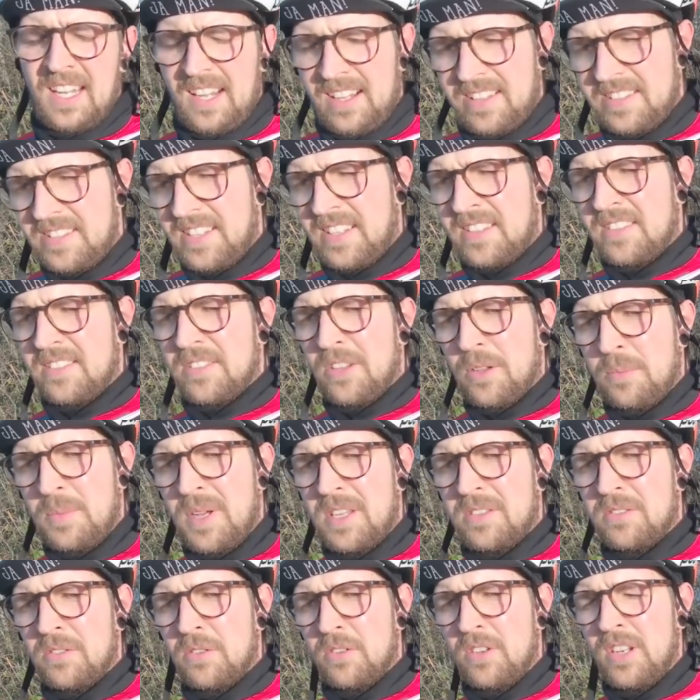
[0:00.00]
Ist das
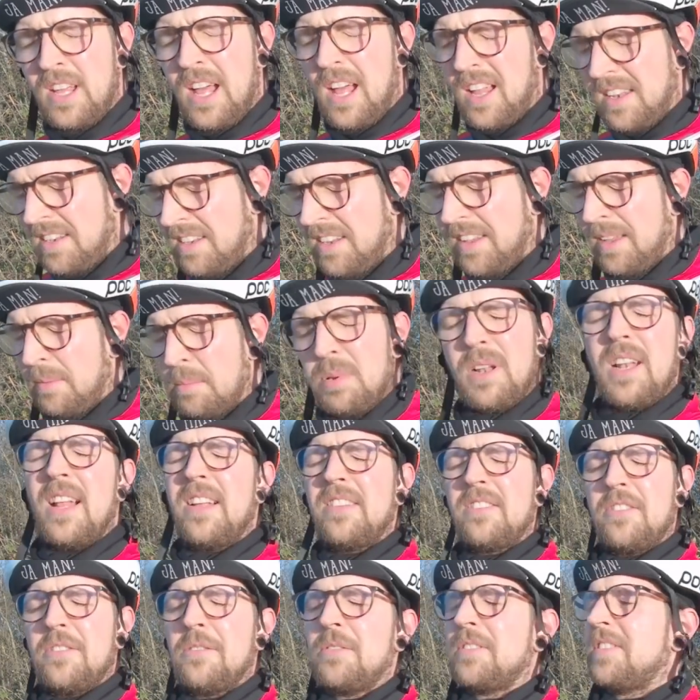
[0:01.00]
nochmal so eine andere
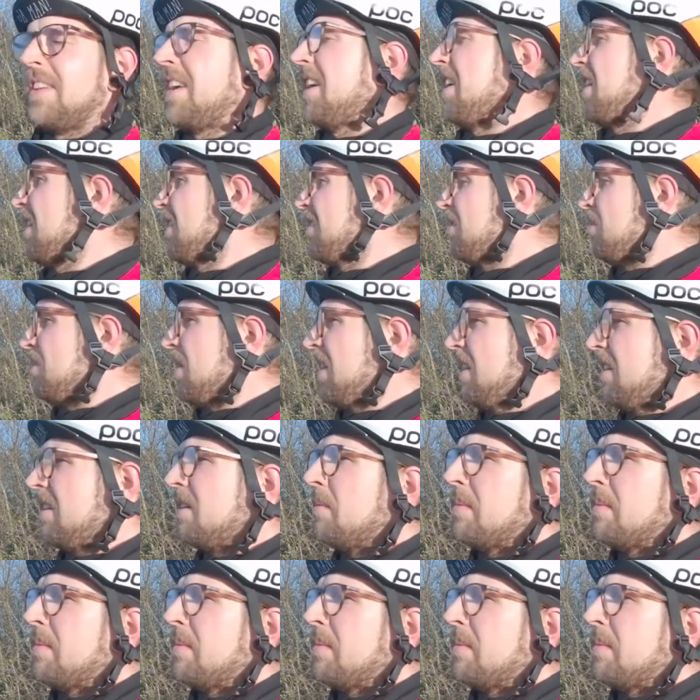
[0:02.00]
Belastung, sage ich jetzt mal.